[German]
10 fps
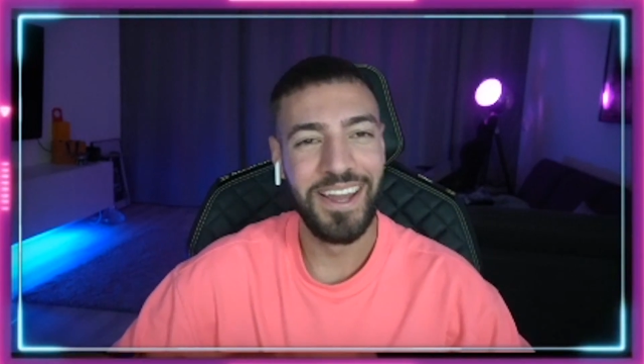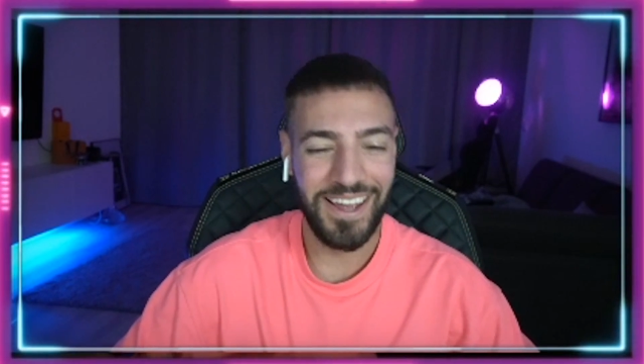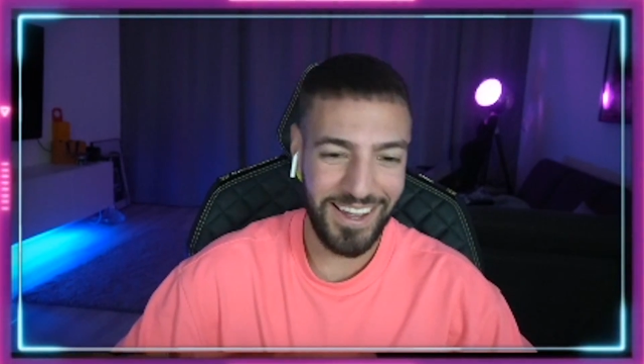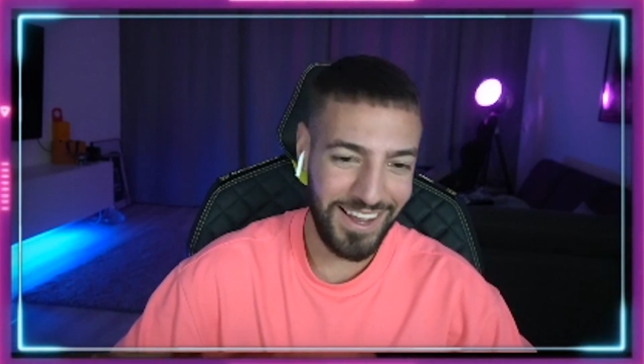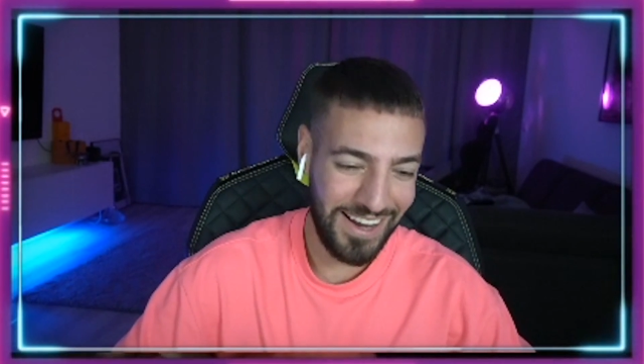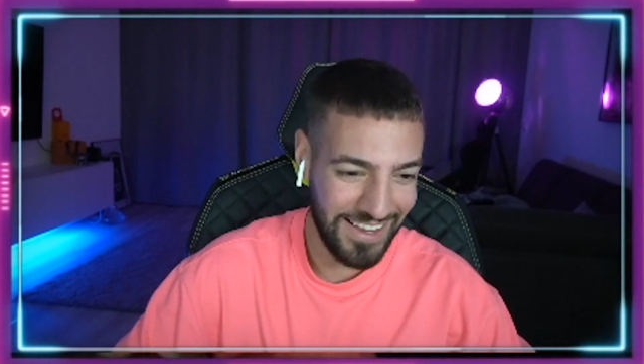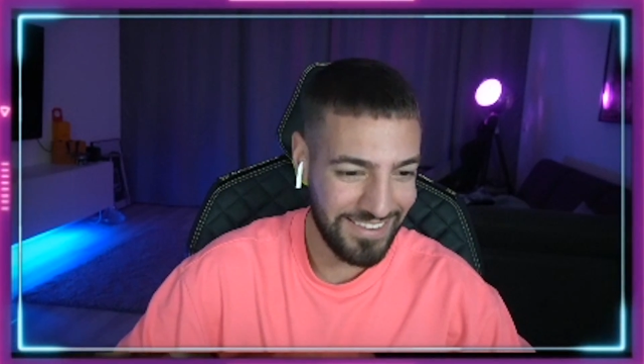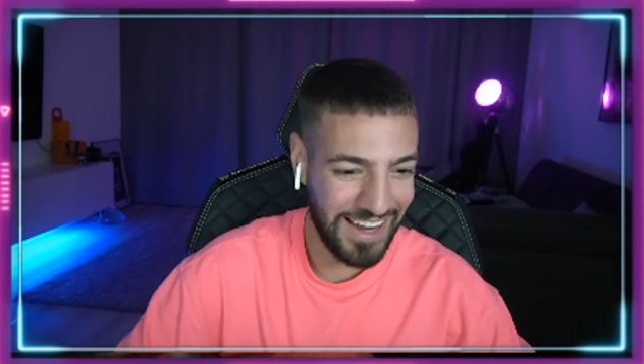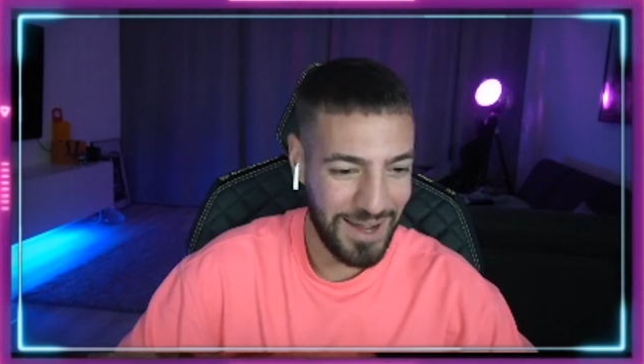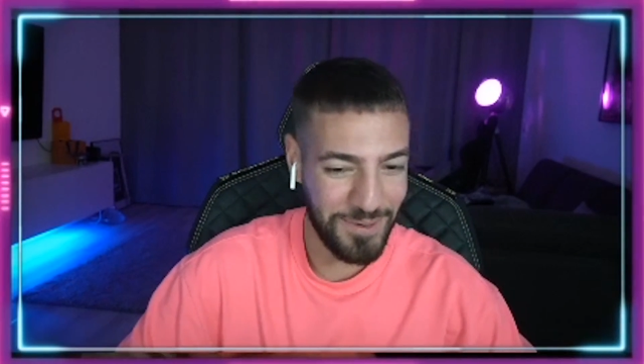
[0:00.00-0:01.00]
Äh,
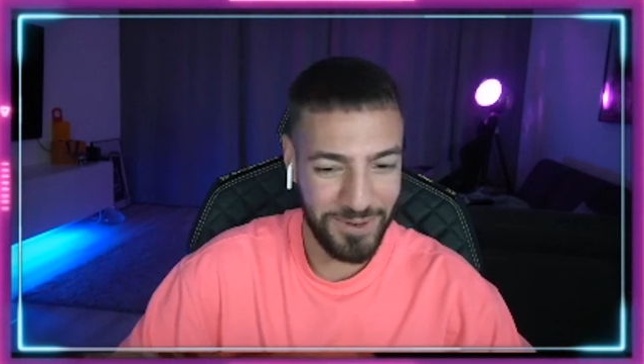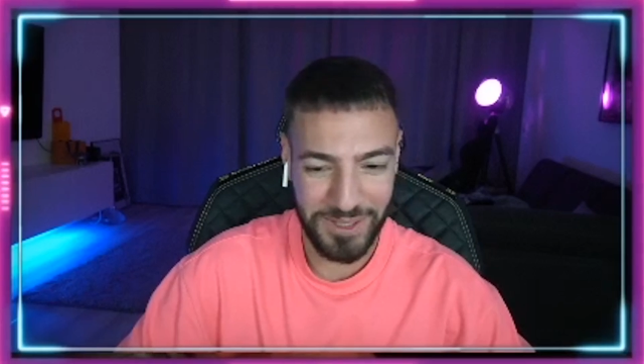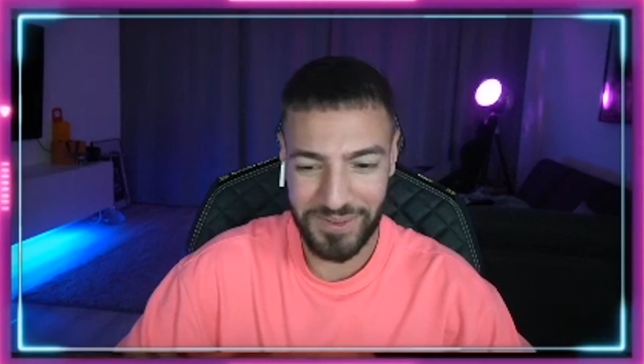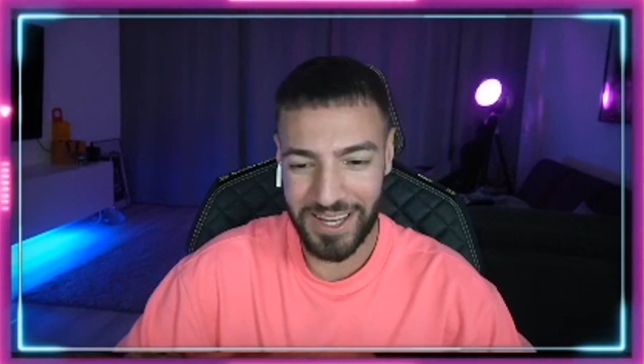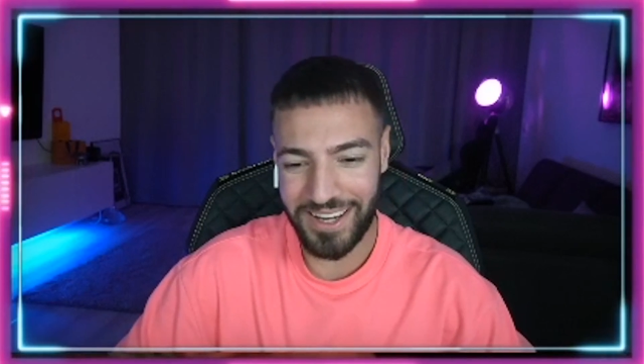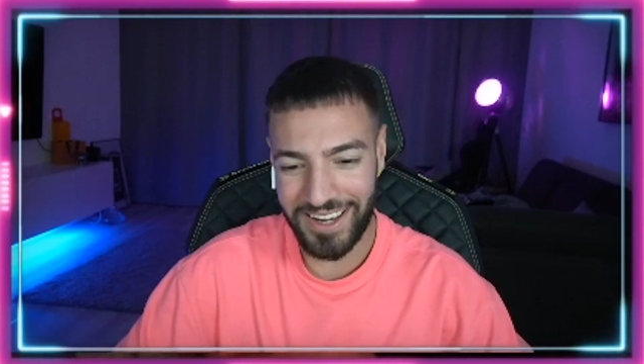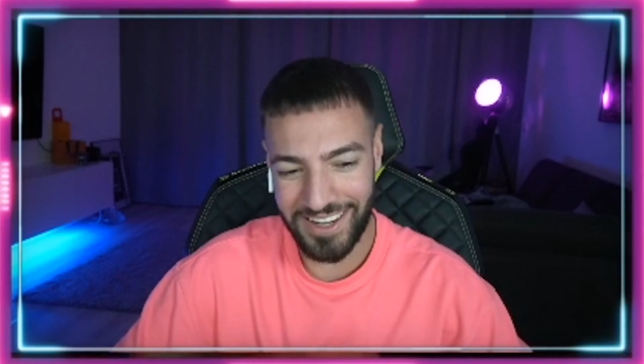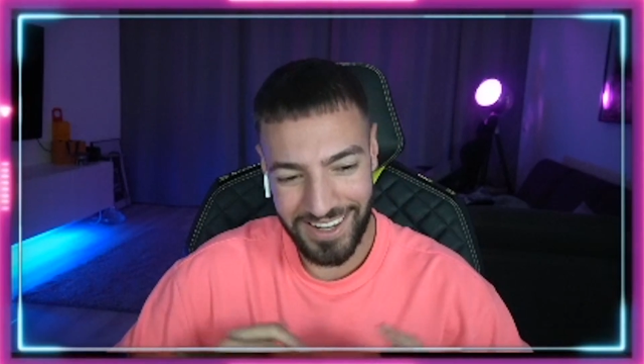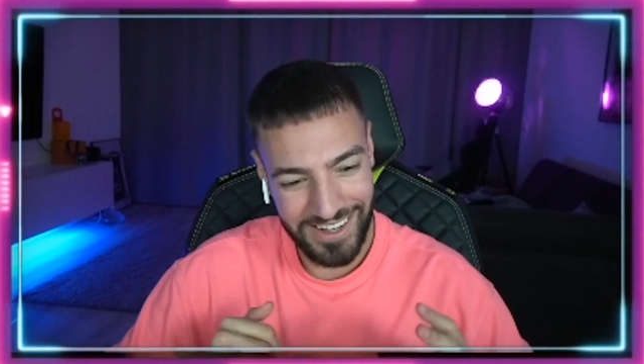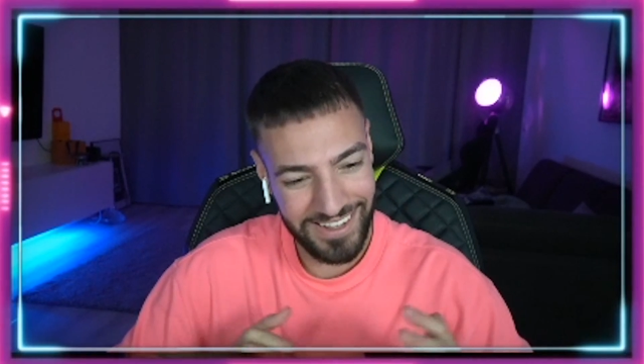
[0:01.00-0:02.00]
lasst ein Abo auf dem Kanal
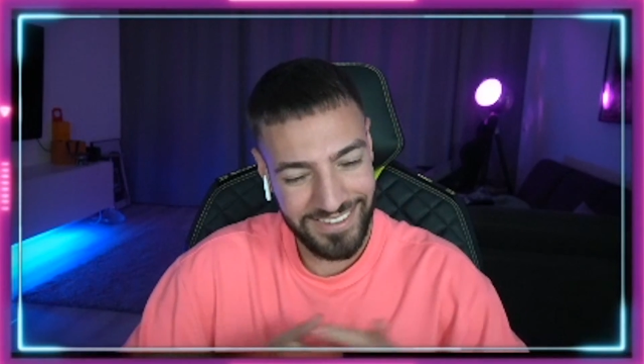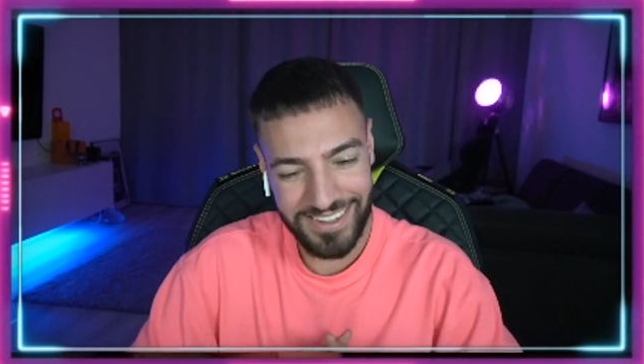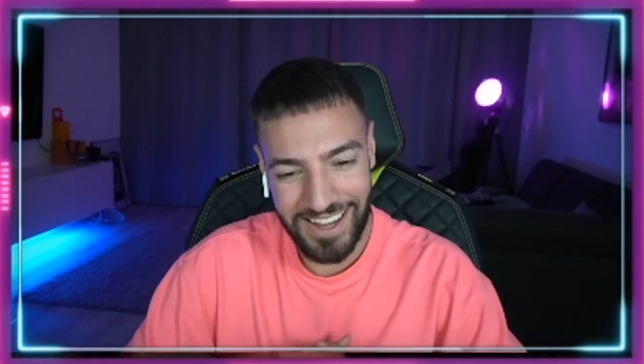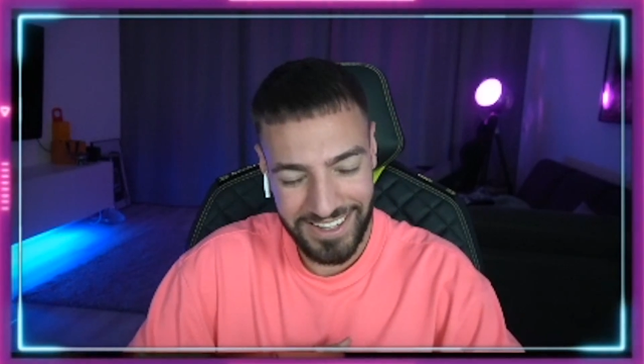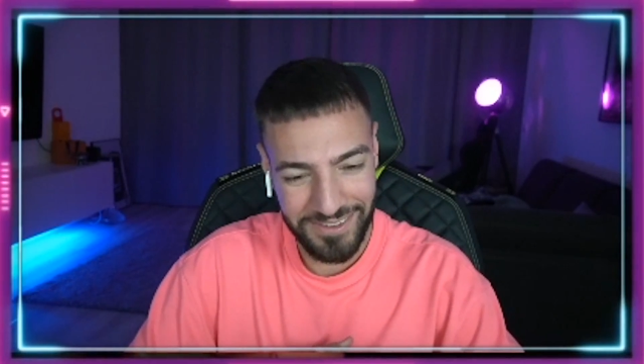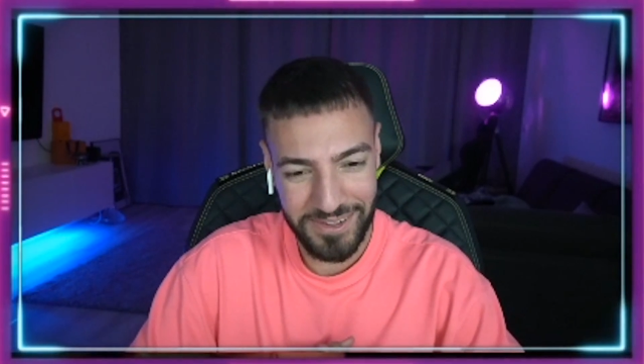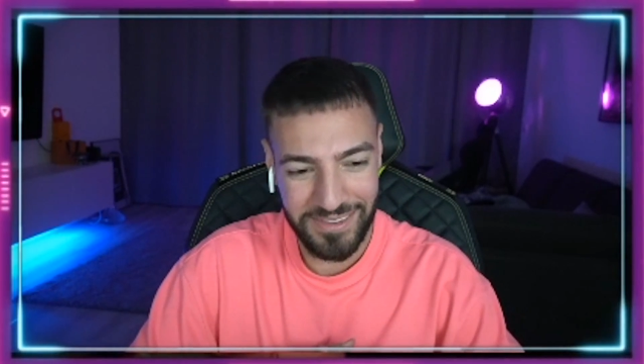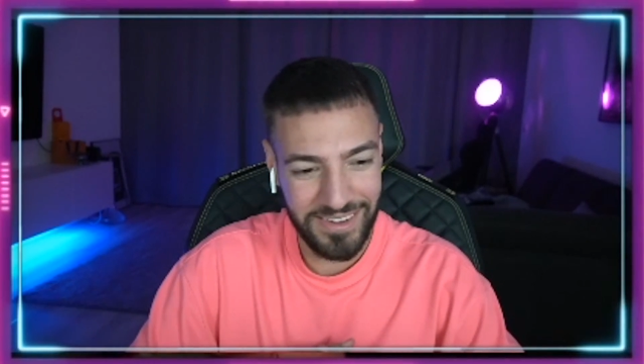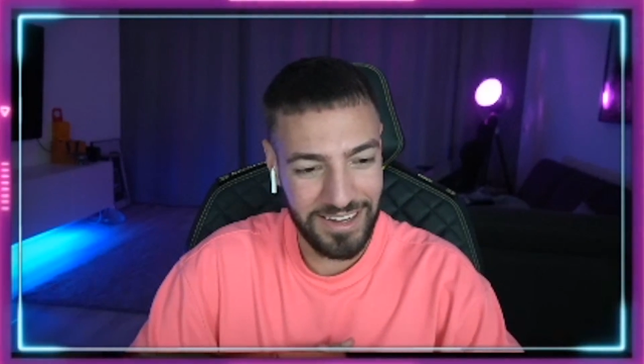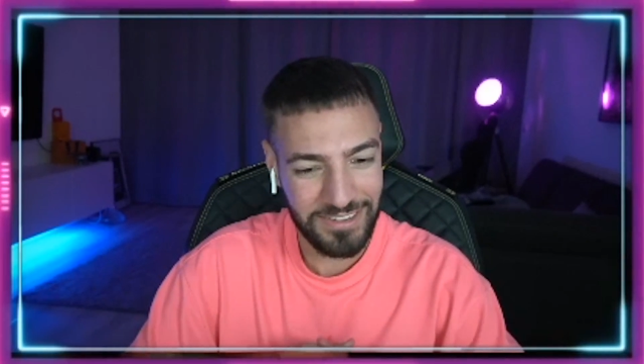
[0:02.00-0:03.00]
da. Lasst ein Like da, wie
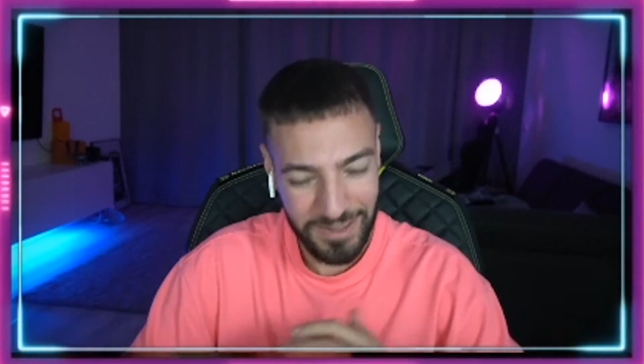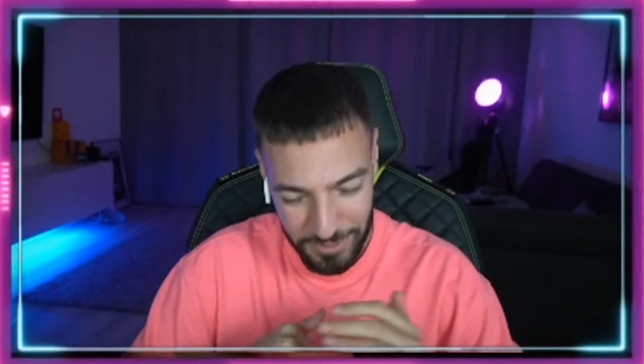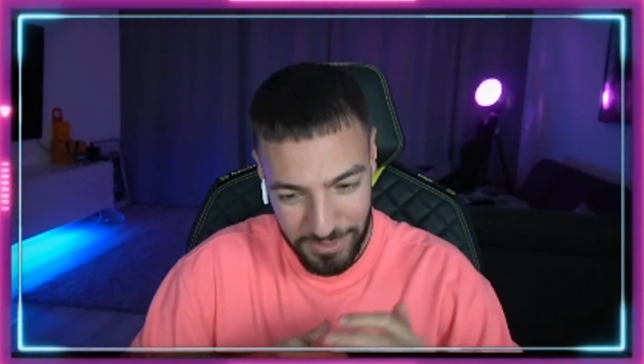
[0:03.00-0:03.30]
gesagt.